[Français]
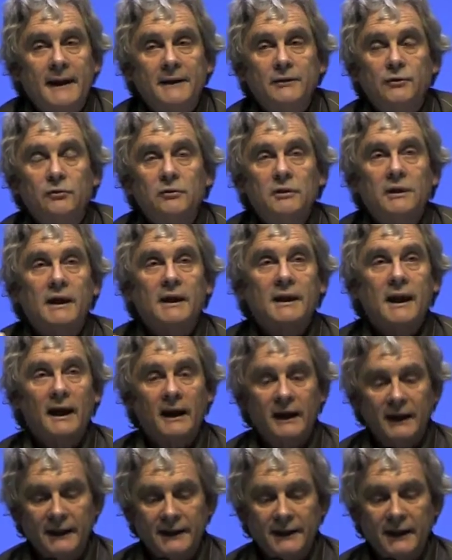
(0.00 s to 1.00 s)
Donc
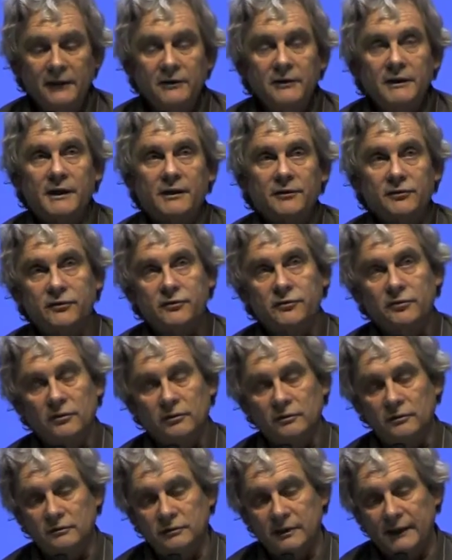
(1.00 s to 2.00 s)
là, il y a une
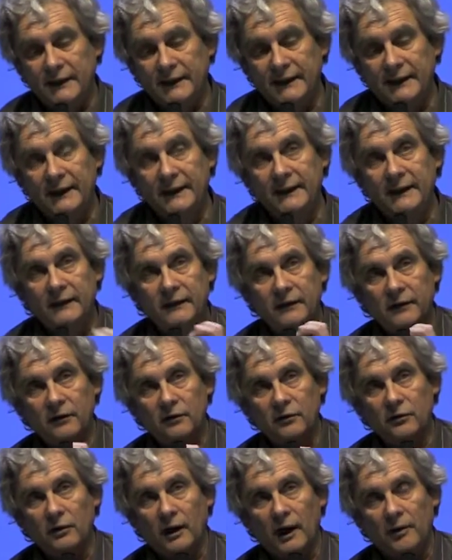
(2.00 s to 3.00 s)
question qui lie
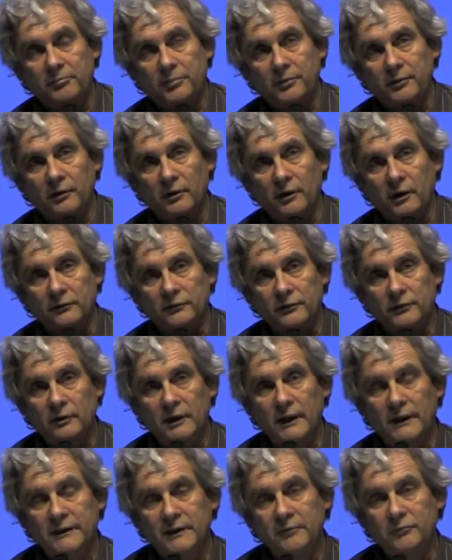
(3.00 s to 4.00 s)
le rapport de
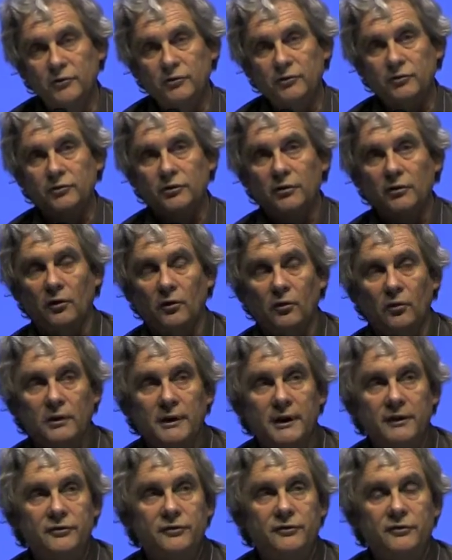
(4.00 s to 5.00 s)
la démesure aux
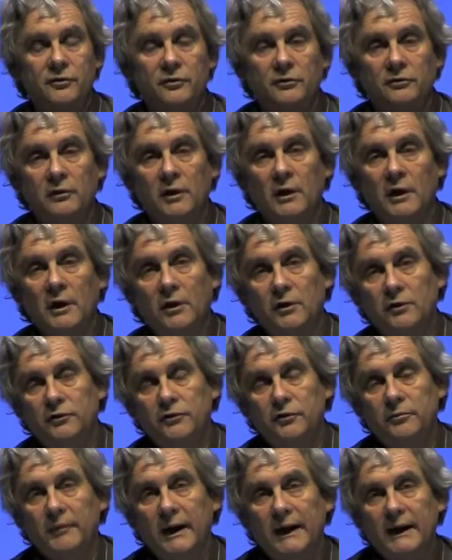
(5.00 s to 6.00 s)
questions
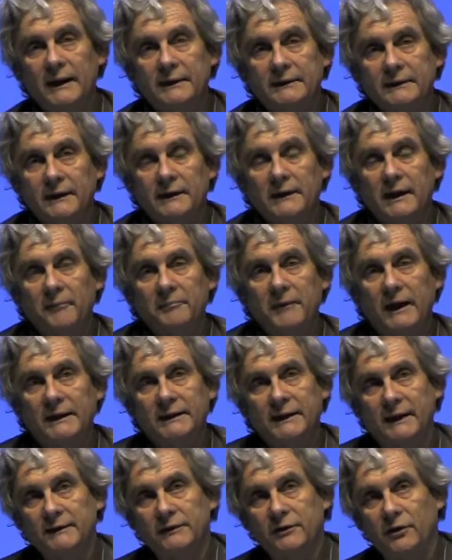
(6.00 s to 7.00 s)
du mal-être et de la
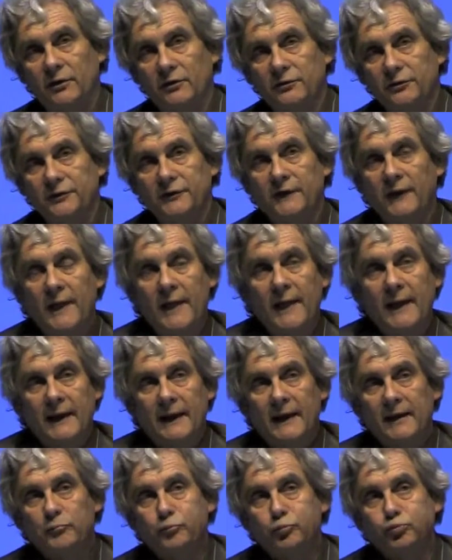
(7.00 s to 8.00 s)
maltraitance.
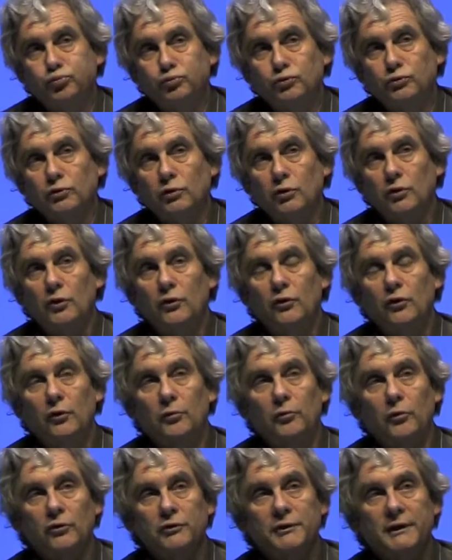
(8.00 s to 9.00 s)
Et pour le
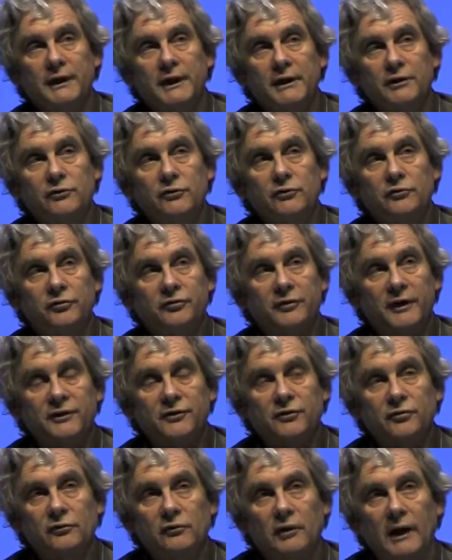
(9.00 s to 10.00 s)
montrer d'une
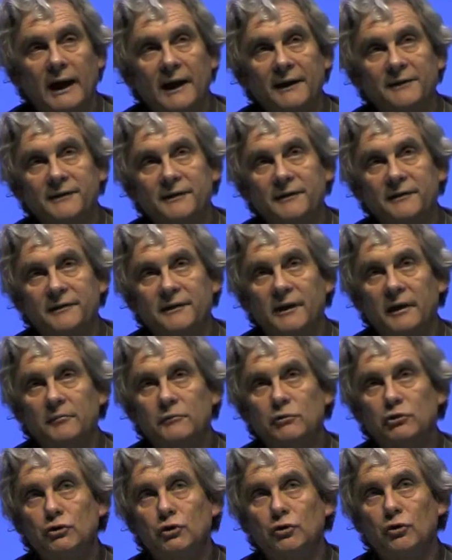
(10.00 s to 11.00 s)
façon assez
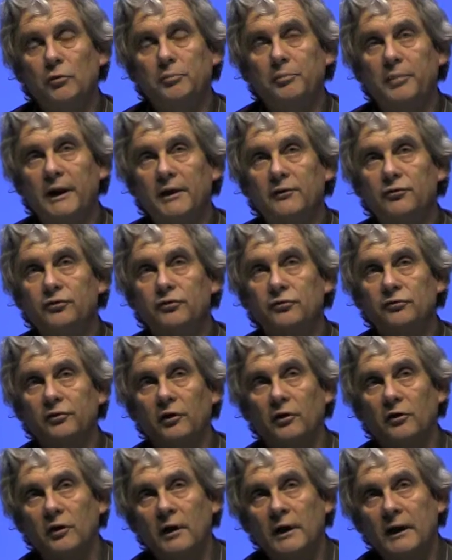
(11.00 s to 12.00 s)
simple, je repars
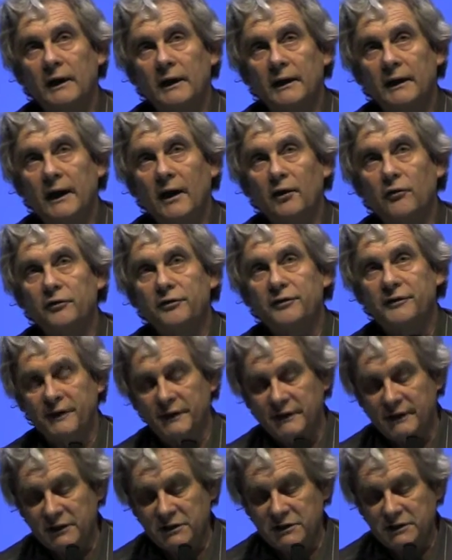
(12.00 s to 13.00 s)
souvent là
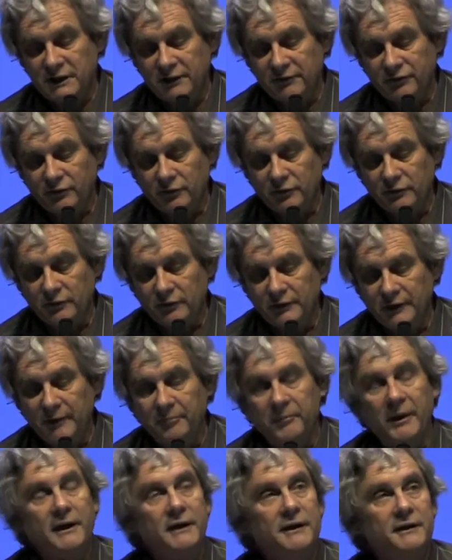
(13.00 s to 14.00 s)
aussi des chiffres donnés
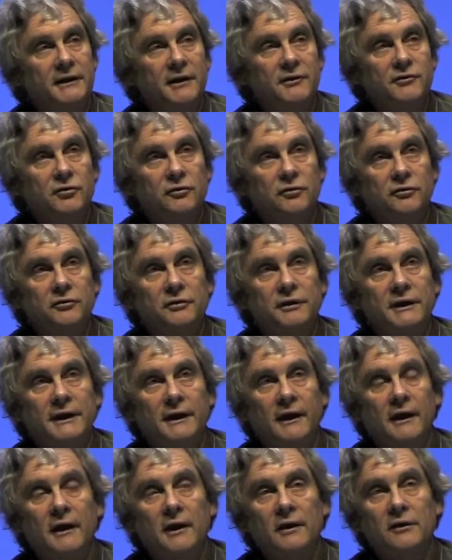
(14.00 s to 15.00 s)
par les Nations Unies,
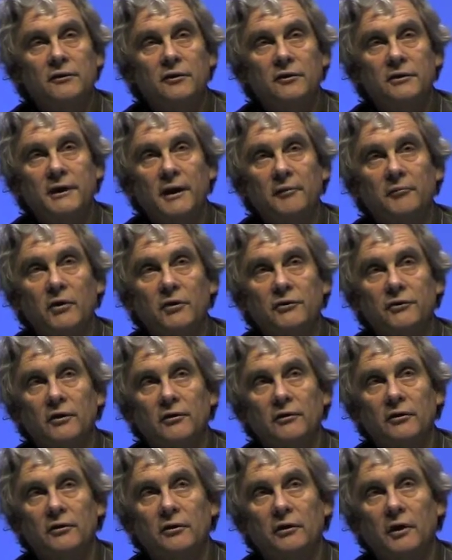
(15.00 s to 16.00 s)
notamment
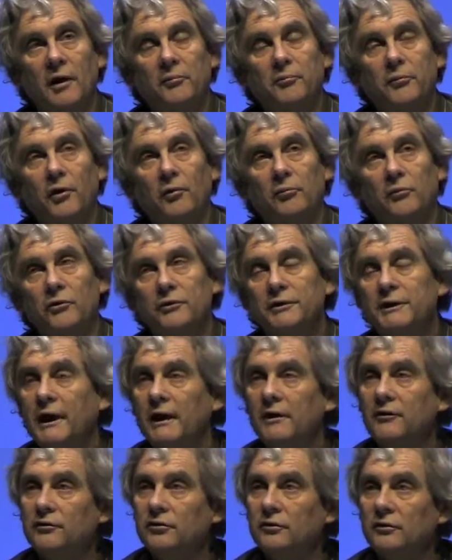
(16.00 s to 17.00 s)
dans le rapport
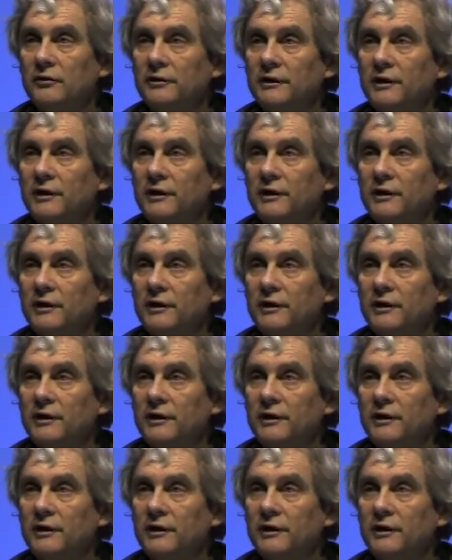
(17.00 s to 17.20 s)
mondial sur le